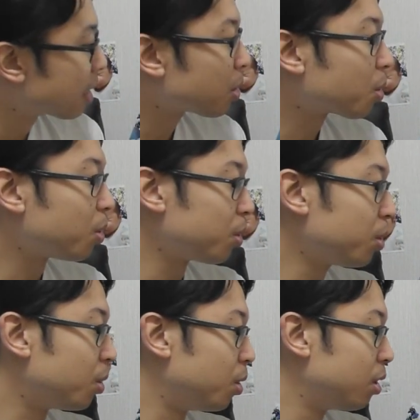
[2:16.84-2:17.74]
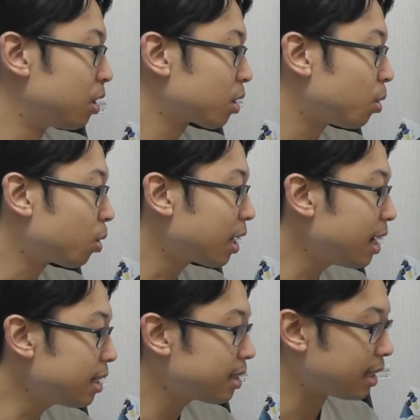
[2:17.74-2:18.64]
ここの股
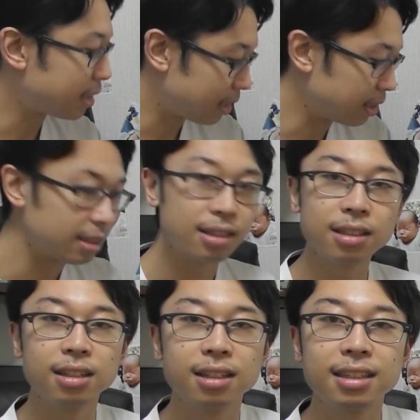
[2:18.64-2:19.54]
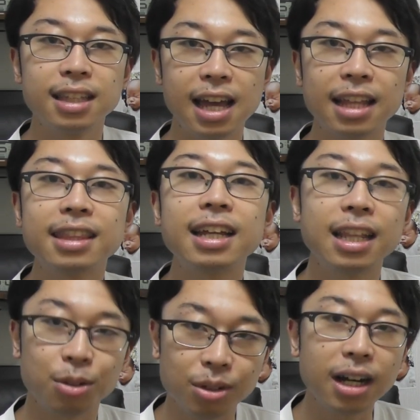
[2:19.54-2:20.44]
関節であった
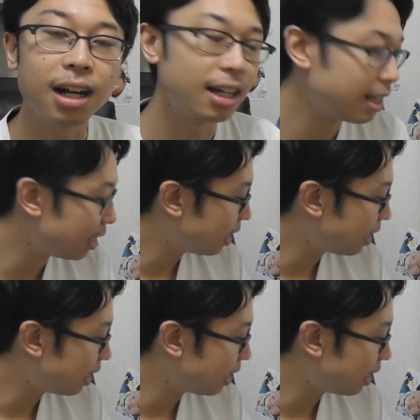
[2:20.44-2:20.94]
りとか、